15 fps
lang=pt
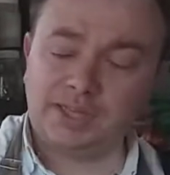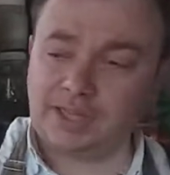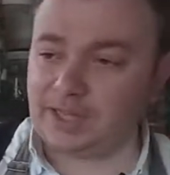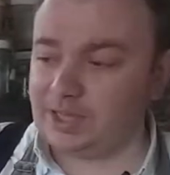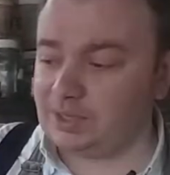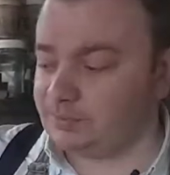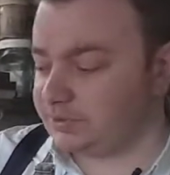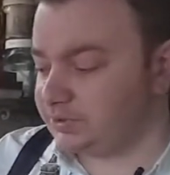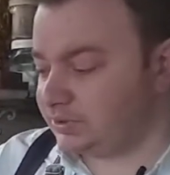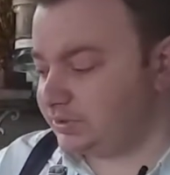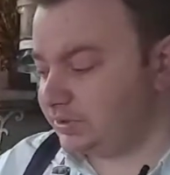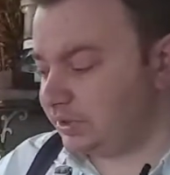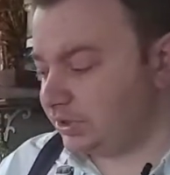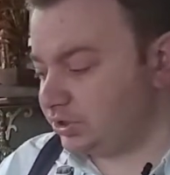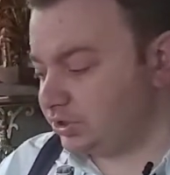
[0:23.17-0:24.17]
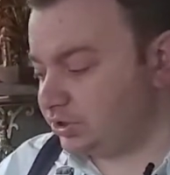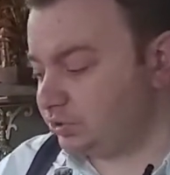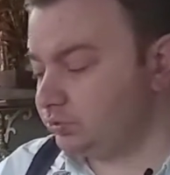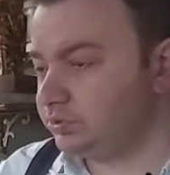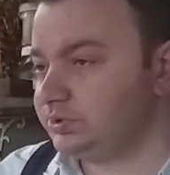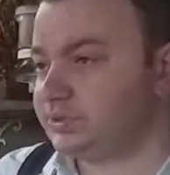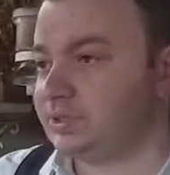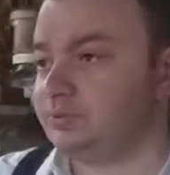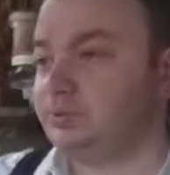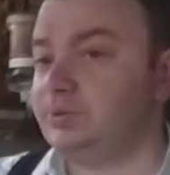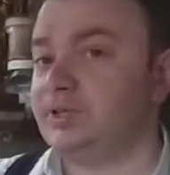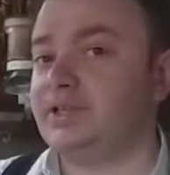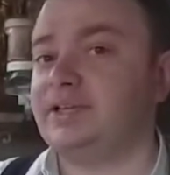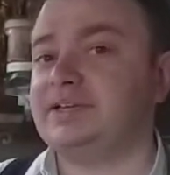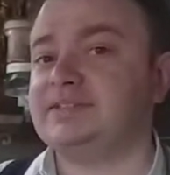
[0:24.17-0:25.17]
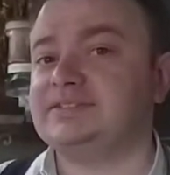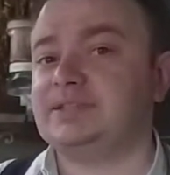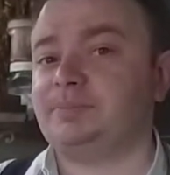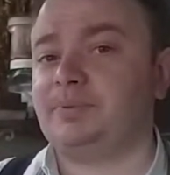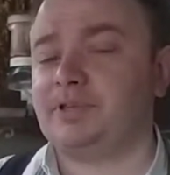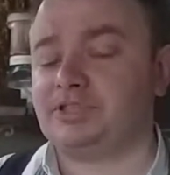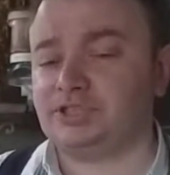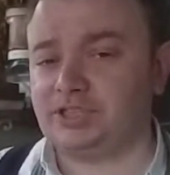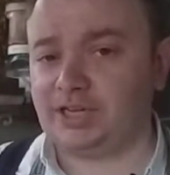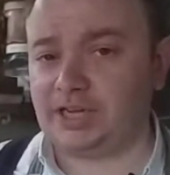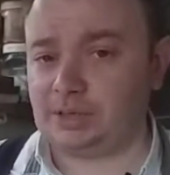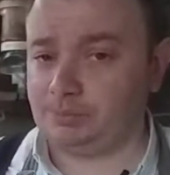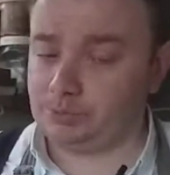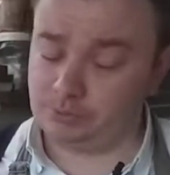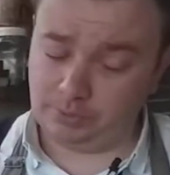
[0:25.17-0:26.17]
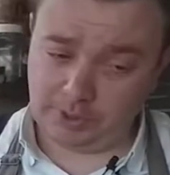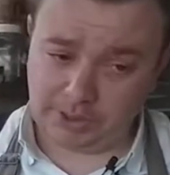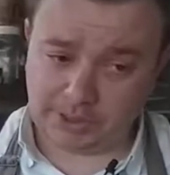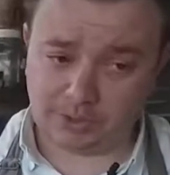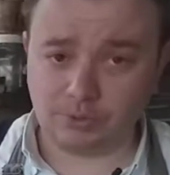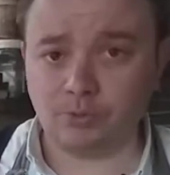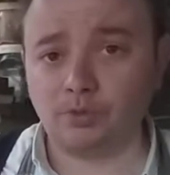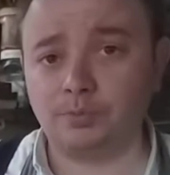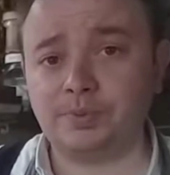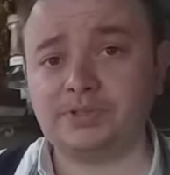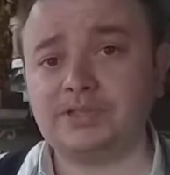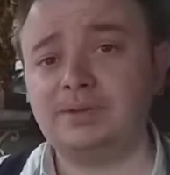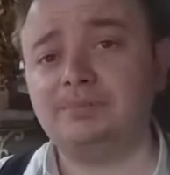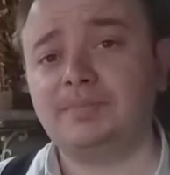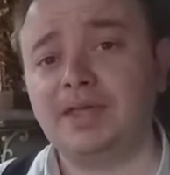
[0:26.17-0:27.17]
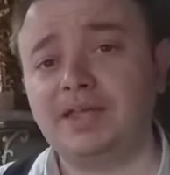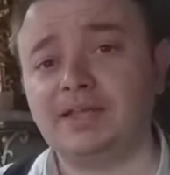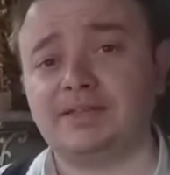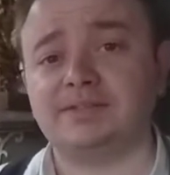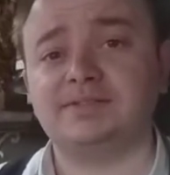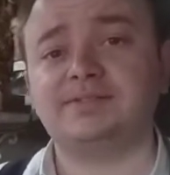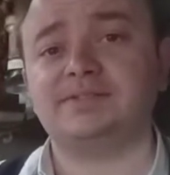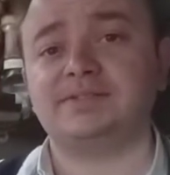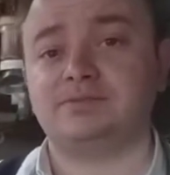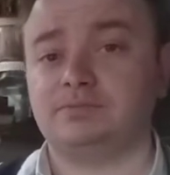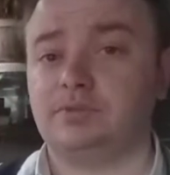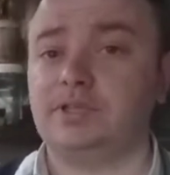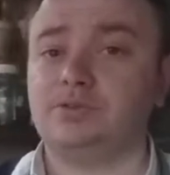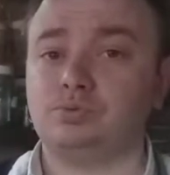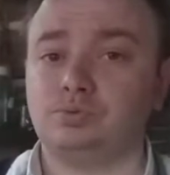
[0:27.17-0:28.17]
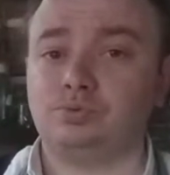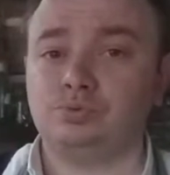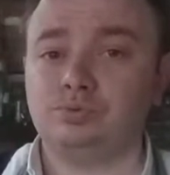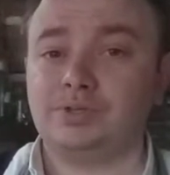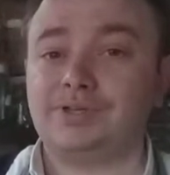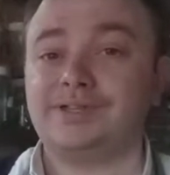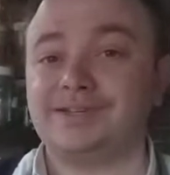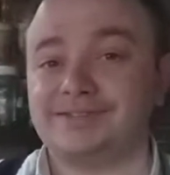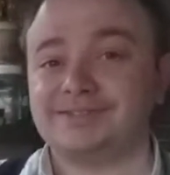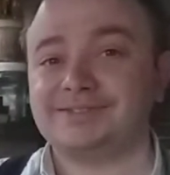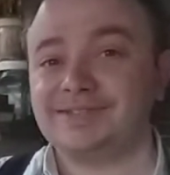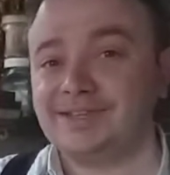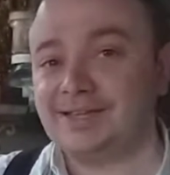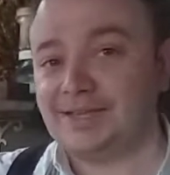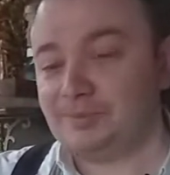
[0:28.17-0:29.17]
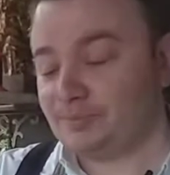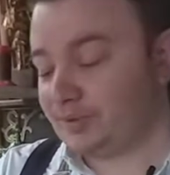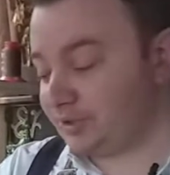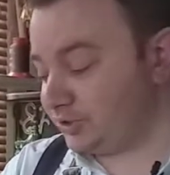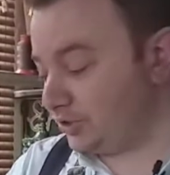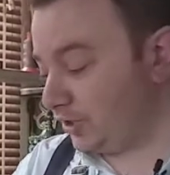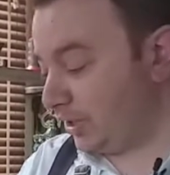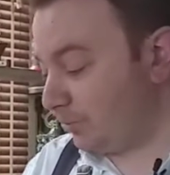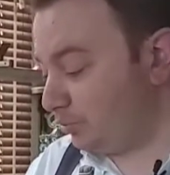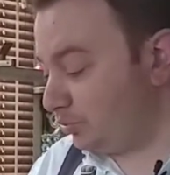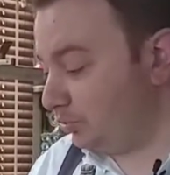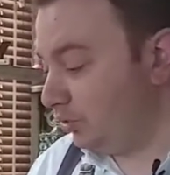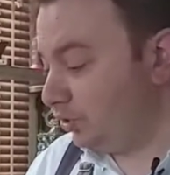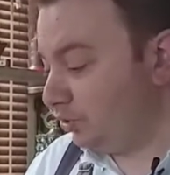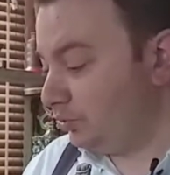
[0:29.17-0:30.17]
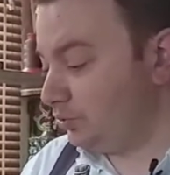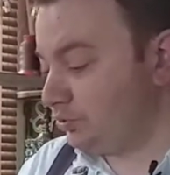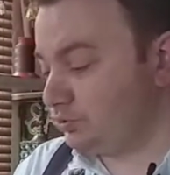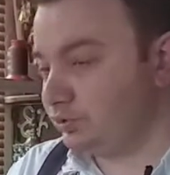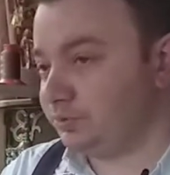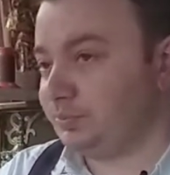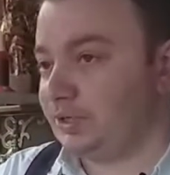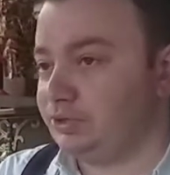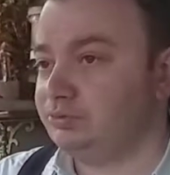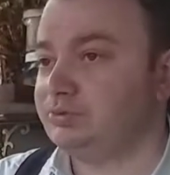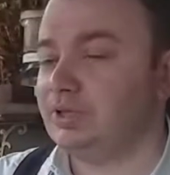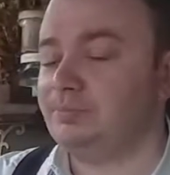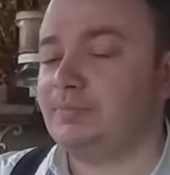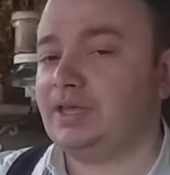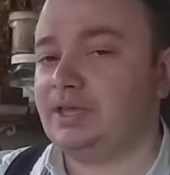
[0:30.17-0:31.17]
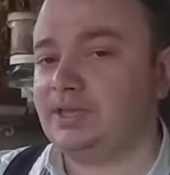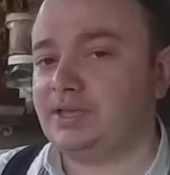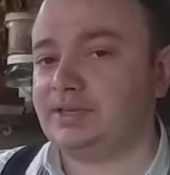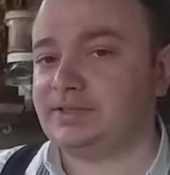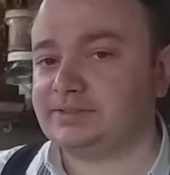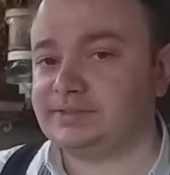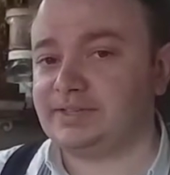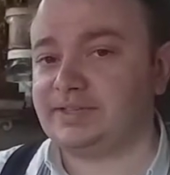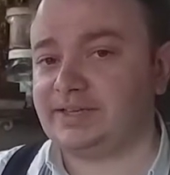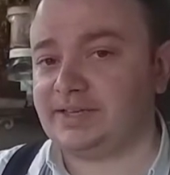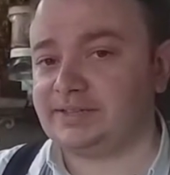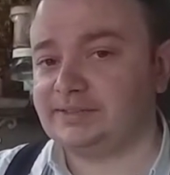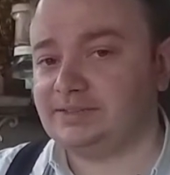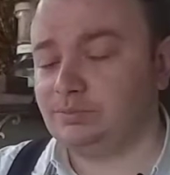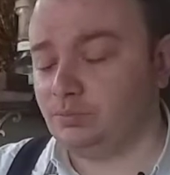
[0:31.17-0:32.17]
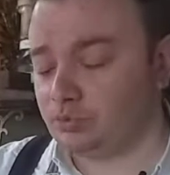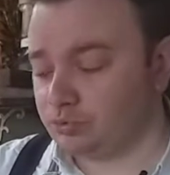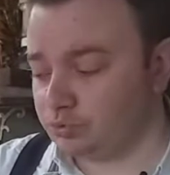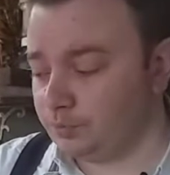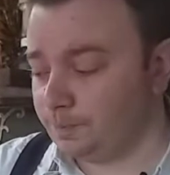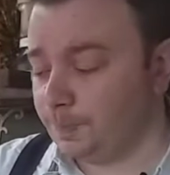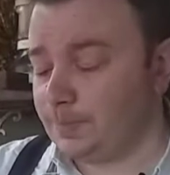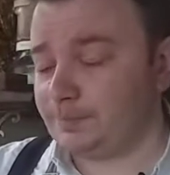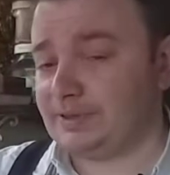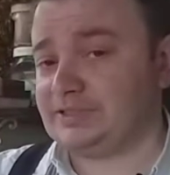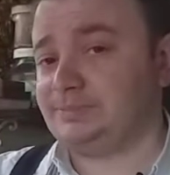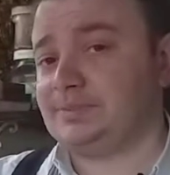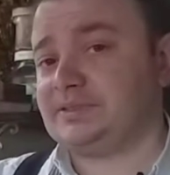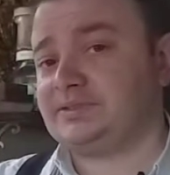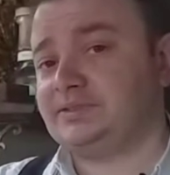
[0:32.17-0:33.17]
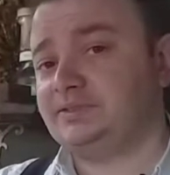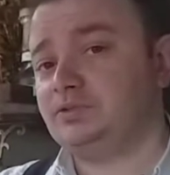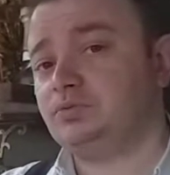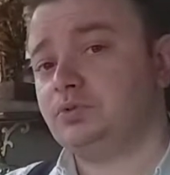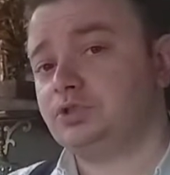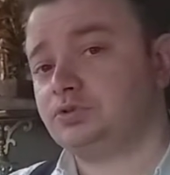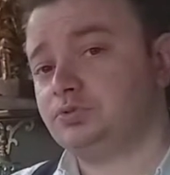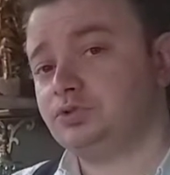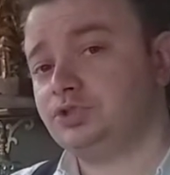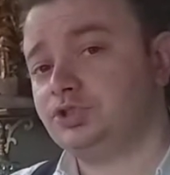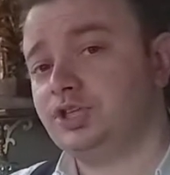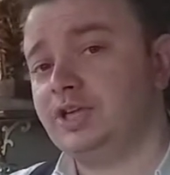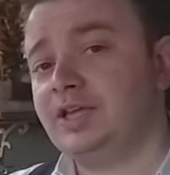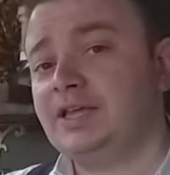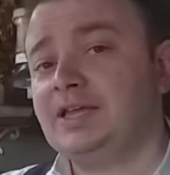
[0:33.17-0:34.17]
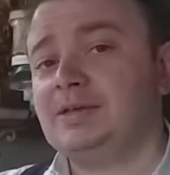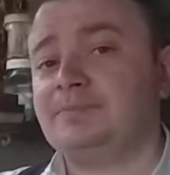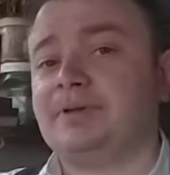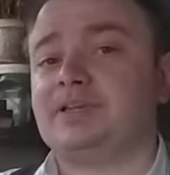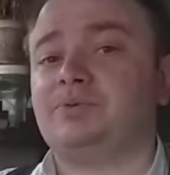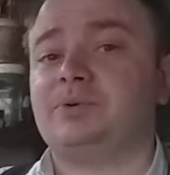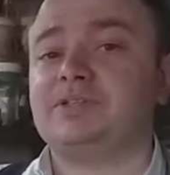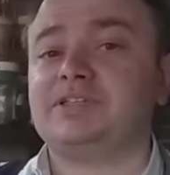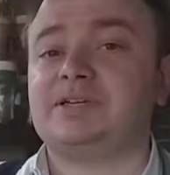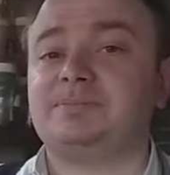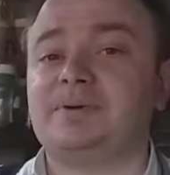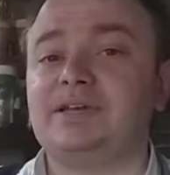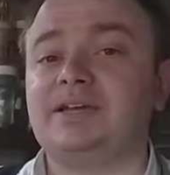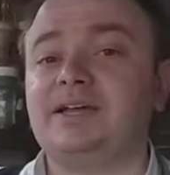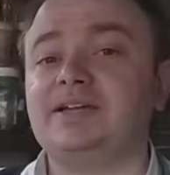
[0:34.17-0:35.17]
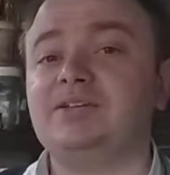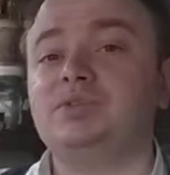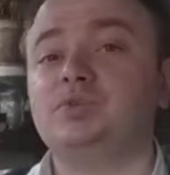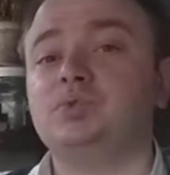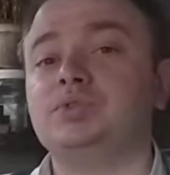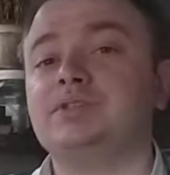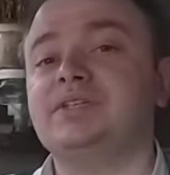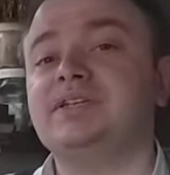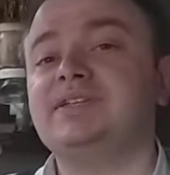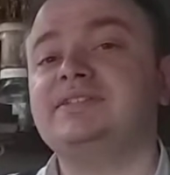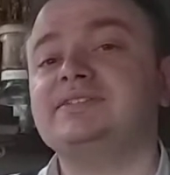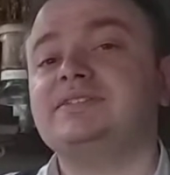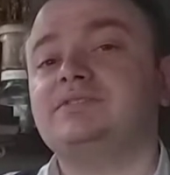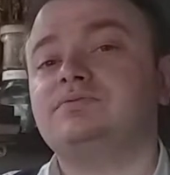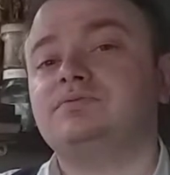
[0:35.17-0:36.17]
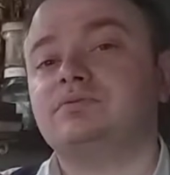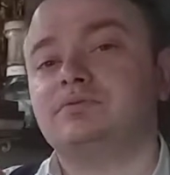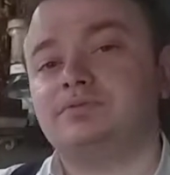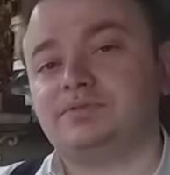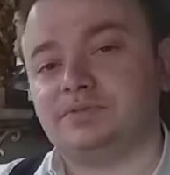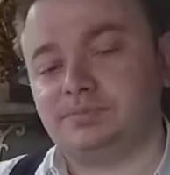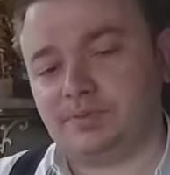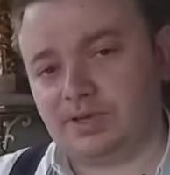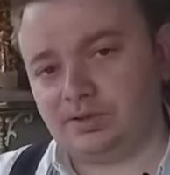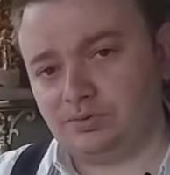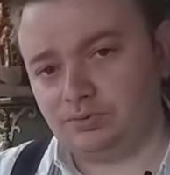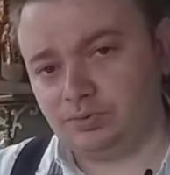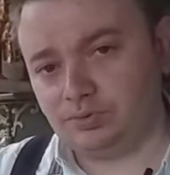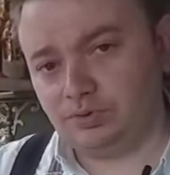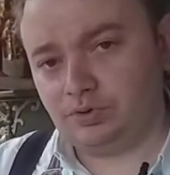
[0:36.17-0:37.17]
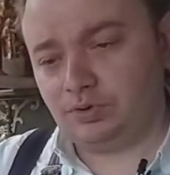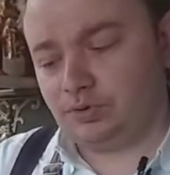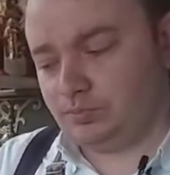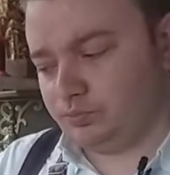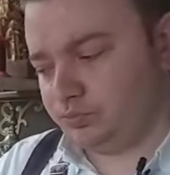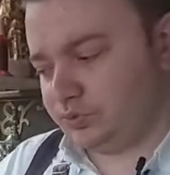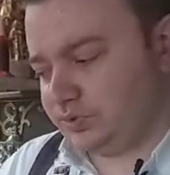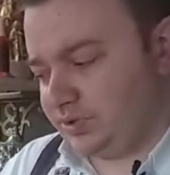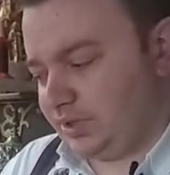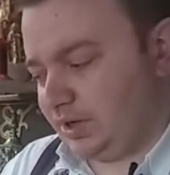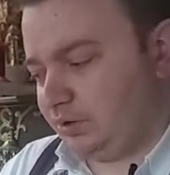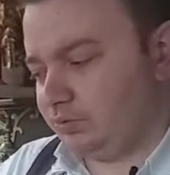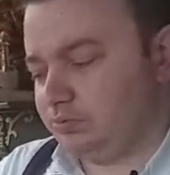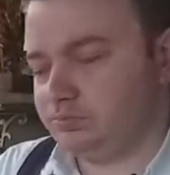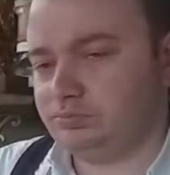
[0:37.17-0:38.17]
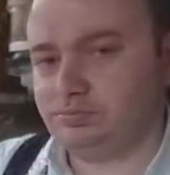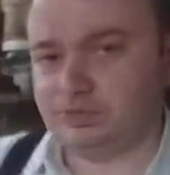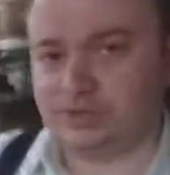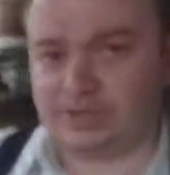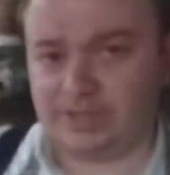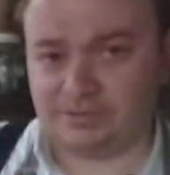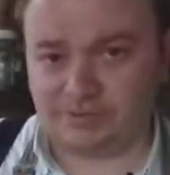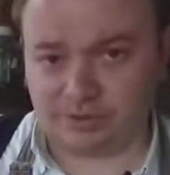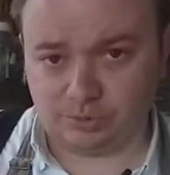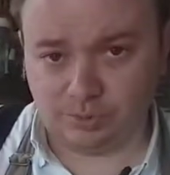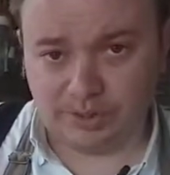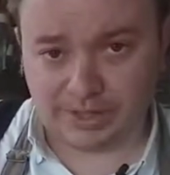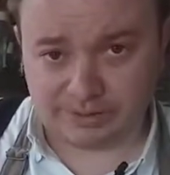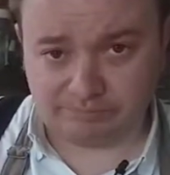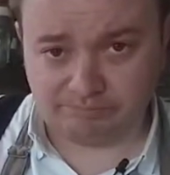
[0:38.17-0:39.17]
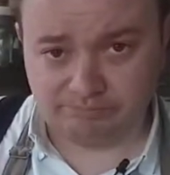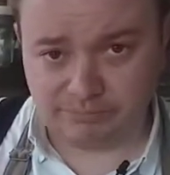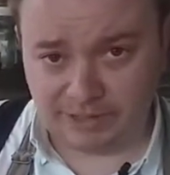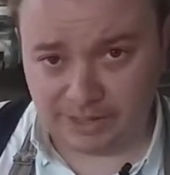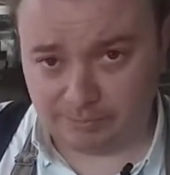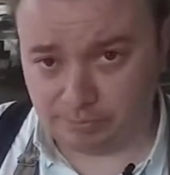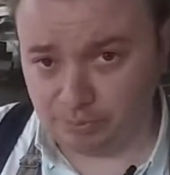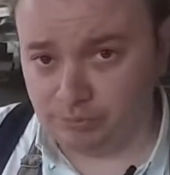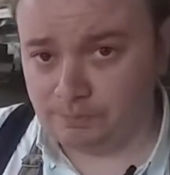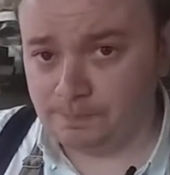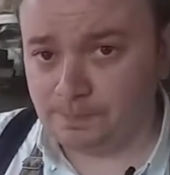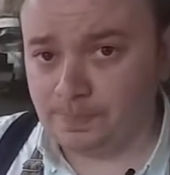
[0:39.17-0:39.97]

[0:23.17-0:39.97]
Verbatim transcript: Ah, mas ajusta tudo, a criança perde rápido. É, roupa também é assim, né? Tudo a criança perde rápido. O instrumento também, criança que cresce muito. Mas precisa do ajuste para não atrapalhar o desenvolvimento musical de quem vai tocar. Tá bom?